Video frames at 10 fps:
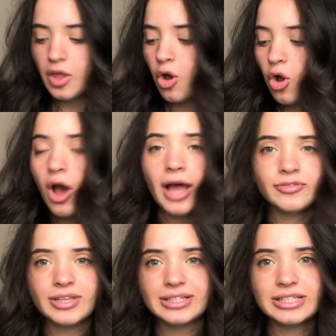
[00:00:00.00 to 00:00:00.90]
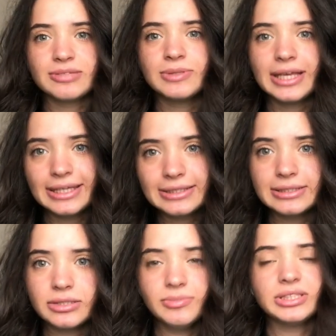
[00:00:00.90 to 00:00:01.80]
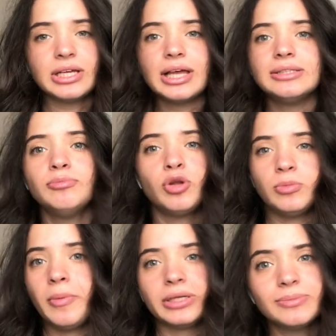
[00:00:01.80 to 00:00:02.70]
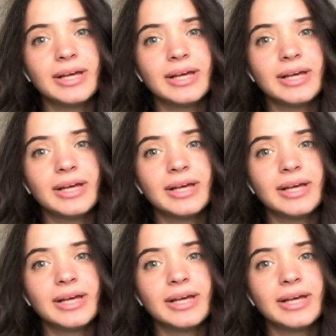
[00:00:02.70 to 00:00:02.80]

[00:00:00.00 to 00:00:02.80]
O outlet kısmına girdim. İşte kadın bölümüne baktım.